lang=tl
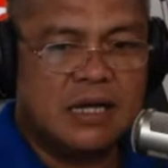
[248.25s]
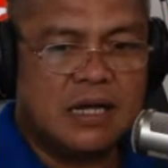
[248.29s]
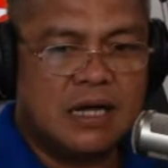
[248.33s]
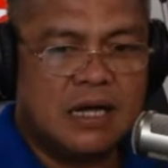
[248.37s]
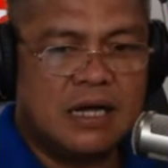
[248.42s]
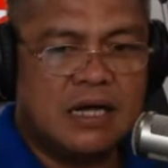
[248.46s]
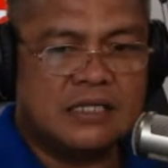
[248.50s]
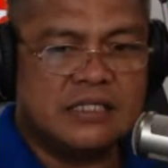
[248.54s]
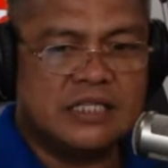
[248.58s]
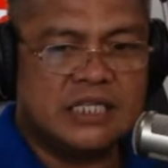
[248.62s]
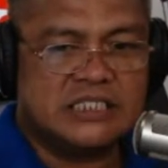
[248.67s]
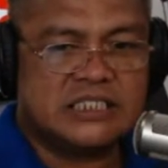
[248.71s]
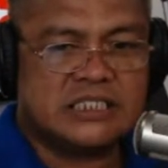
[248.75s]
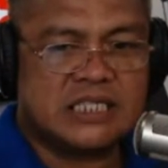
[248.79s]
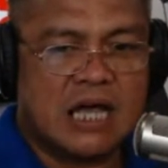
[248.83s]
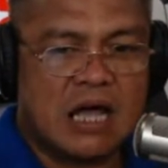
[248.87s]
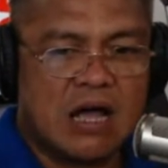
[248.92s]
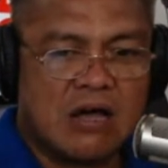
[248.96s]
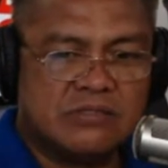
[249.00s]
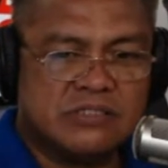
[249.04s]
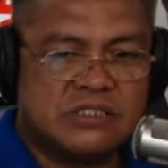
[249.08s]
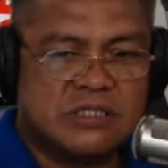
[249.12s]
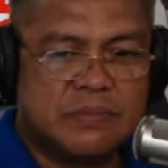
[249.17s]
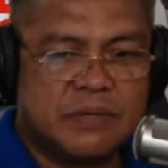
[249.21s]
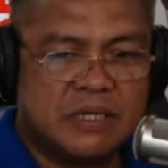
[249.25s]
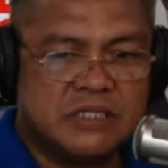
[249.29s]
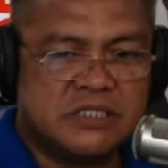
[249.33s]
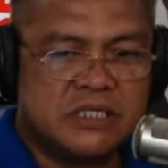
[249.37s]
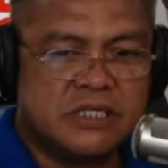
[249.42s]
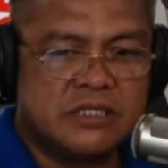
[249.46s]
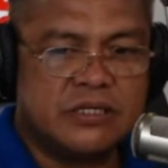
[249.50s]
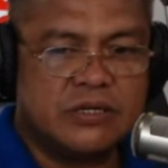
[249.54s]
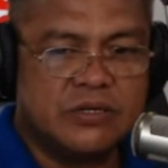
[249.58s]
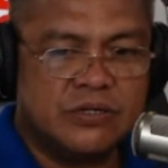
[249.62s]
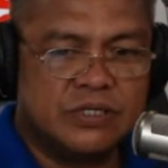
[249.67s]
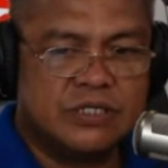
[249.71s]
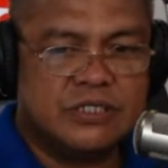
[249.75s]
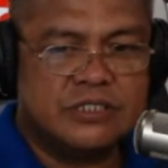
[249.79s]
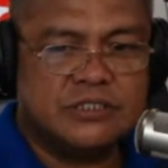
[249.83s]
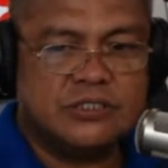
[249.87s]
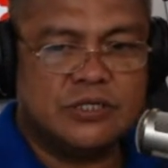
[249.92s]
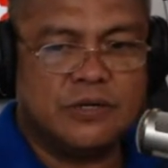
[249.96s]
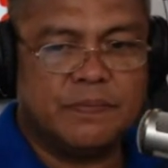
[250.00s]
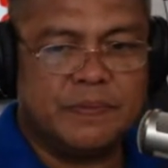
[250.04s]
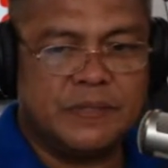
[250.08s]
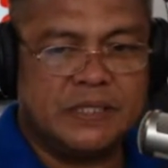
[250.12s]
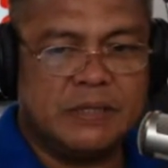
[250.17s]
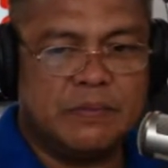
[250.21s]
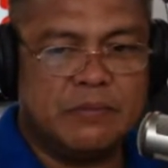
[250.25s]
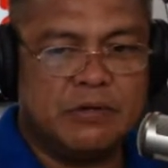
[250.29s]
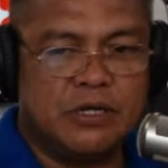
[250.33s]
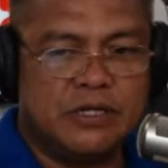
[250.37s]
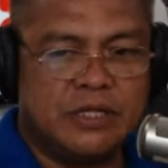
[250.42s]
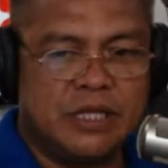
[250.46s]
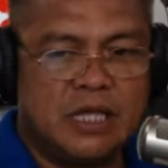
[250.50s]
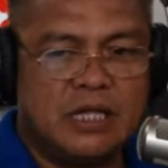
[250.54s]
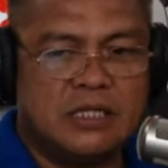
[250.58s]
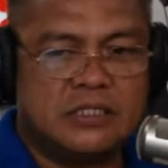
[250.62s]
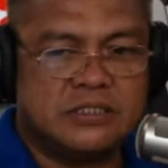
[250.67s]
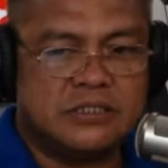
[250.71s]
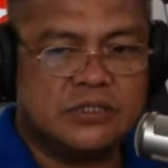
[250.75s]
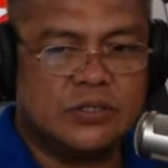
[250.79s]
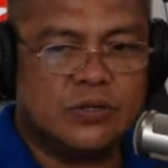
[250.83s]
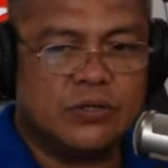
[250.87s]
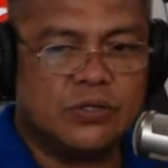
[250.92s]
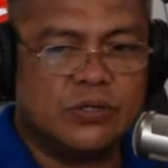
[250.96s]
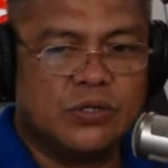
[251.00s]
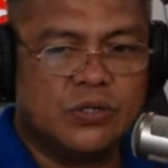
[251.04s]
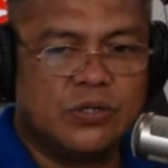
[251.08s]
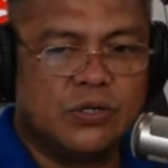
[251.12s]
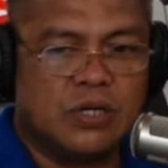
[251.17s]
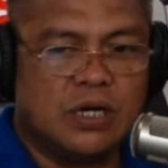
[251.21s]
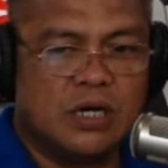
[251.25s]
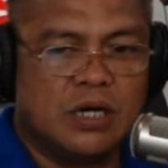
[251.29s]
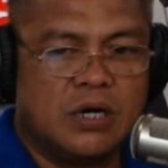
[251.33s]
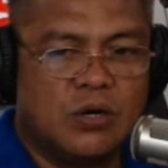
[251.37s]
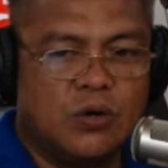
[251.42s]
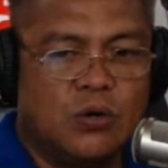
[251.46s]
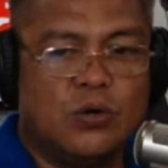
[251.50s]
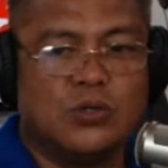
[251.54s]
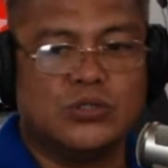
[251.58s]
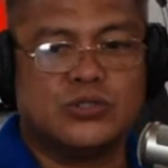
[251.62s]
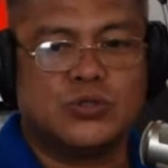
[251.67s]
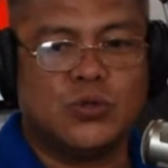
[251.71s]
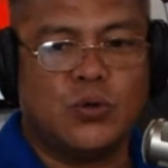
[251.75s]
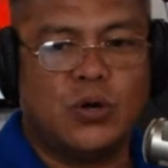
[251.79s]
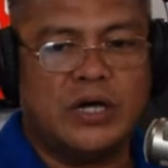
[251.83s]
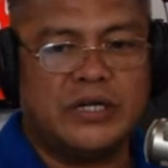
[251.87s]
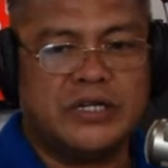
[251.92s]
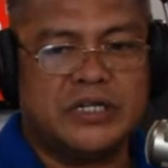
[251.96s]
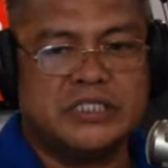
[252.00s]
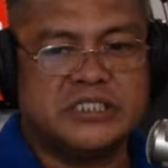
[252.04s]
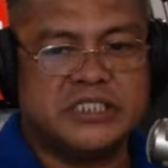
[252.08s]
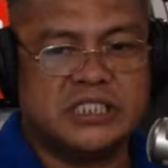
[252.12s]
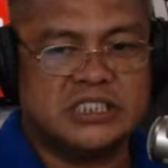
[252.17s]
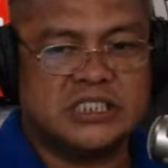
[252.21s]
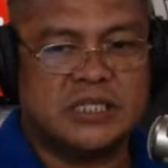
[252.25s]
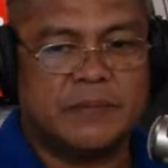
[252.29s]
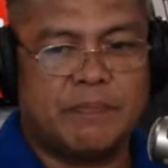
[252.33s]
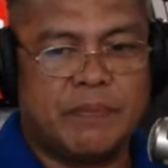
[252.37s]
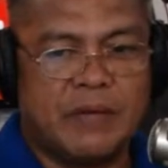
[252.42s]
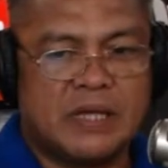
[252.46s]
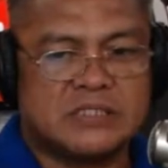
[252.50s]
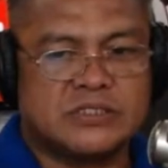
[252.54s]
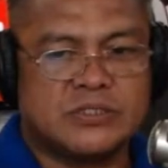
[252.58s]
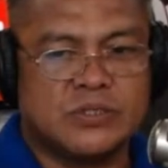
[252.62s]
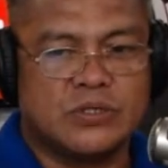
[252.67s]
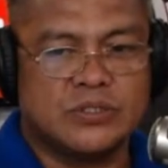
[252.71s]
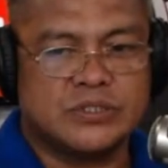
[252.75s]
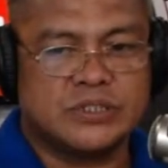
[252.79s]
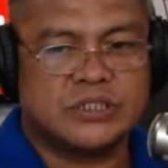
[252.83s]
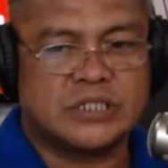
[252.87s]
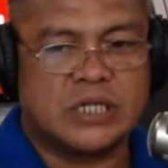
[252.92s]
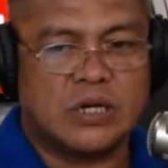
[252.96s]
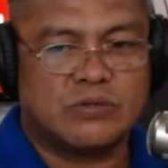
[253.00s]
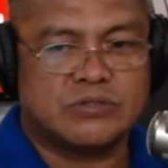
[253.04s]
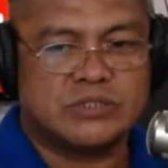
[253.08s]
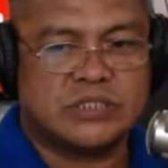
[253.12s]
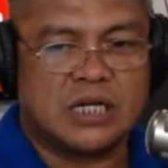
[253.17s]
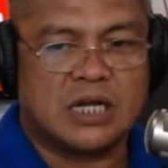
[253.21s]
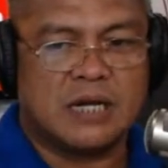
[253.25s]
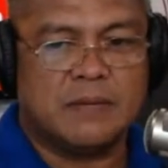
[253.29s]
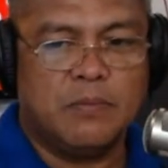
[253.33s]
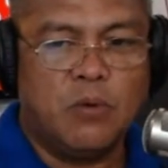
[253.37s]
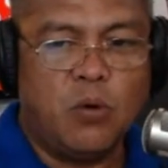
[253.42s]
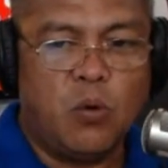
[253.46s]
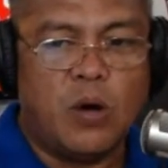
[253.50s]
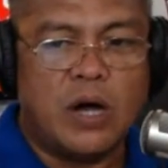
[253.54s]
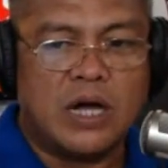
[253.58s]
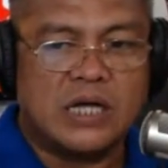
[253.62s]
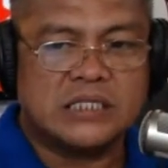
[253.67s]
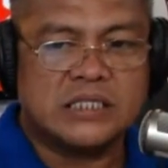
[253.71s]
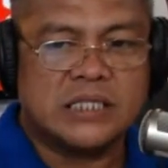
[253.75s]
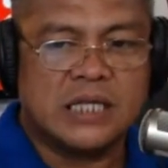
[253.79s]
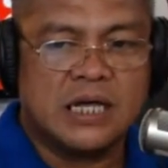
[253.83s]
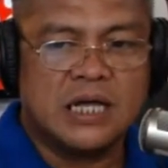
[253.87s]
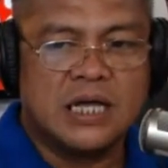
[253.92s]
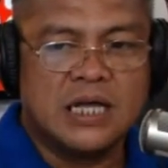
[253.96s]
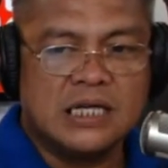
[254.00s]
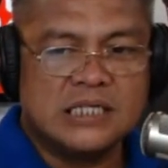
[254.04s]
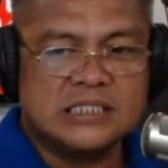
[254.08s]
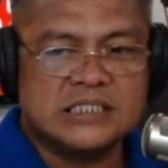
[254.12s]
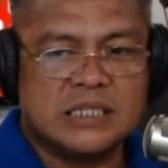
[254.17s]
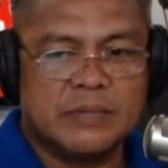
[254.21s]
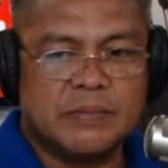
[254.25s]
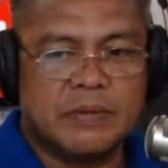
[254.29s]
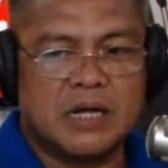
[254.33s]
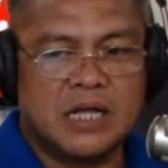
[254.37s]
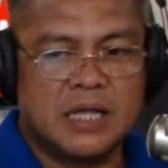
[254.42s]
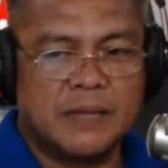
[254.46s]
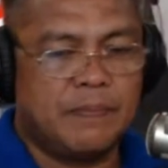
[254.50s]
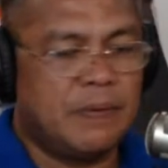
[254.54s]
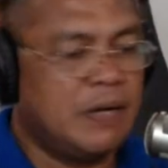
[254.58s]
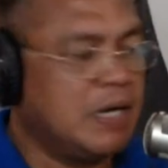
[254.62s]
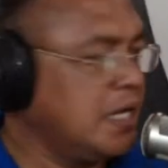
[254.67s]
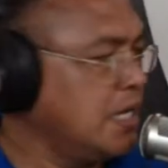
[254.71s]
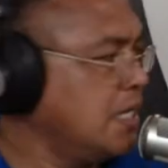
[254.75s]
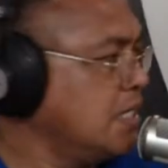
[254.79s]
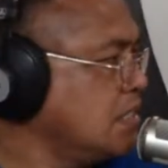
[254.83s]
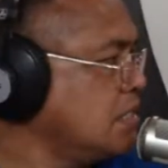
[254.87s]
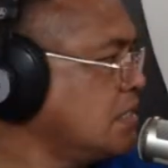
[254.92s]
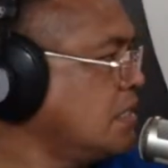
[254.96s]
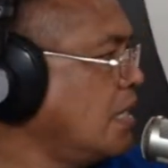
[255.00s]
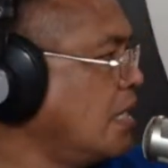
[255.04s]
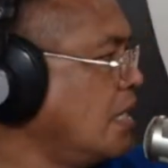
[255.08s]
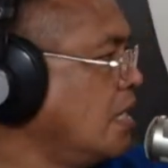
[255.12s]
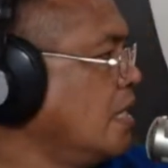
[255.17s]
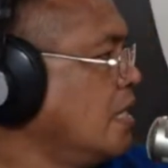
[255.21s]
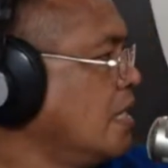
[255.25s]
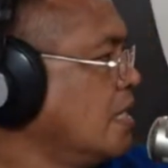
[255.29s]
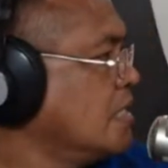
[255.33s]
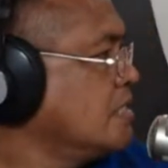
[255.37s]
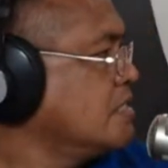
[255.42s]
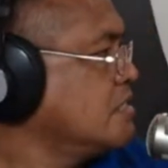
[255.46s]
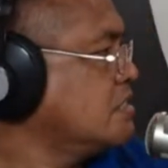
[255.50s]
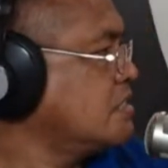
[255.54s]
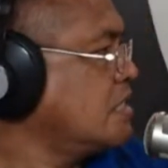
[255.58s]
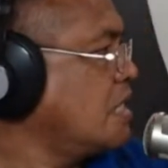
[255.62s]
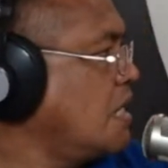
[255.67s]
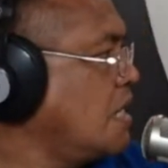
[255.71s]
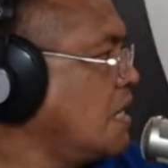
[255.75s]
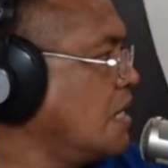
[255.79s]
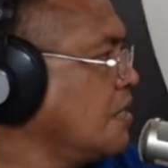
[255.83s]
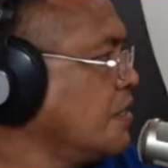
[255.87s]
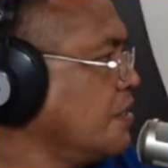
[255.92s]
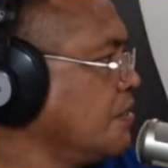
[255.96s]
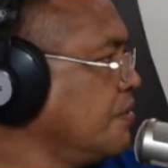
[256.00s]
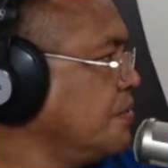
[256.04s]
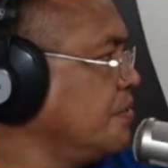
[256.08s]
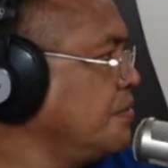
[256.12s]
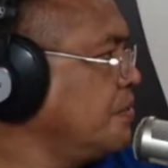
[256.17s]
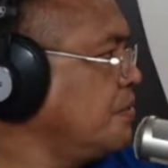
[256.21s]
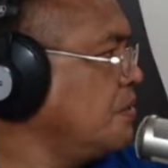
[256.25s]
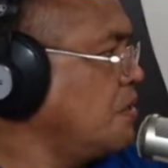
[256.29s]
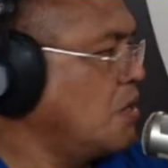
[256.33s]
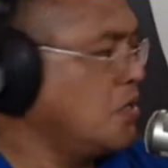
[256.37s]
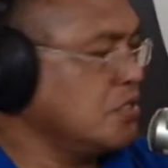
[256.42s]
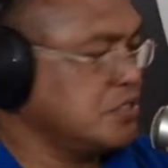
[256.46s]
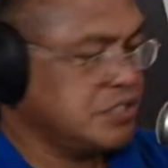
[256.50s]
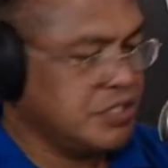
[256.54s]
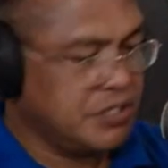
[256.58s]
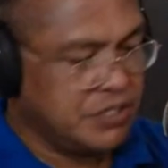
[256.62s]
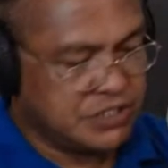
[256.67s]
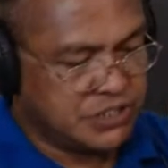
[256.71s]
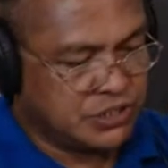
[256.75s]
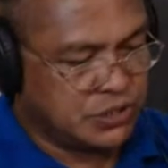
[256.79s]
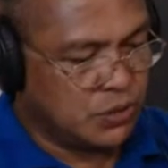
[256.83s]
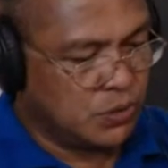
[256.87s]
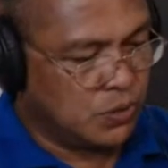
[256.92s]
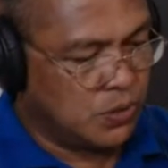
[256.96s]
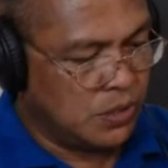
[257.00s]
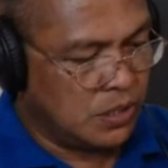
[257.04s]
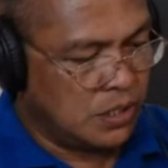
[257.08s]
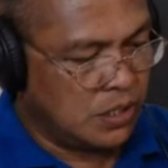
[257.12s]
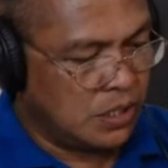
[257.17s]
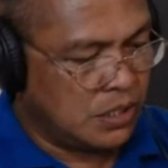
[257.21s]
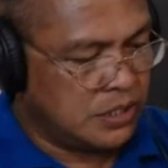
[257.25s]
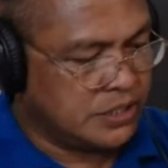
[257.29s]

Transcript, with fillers: ang discount sa mga seniors og PWDs og uh, o 260 pesos sa usa ka buwan sa mga gipalit uh, sa grocery store.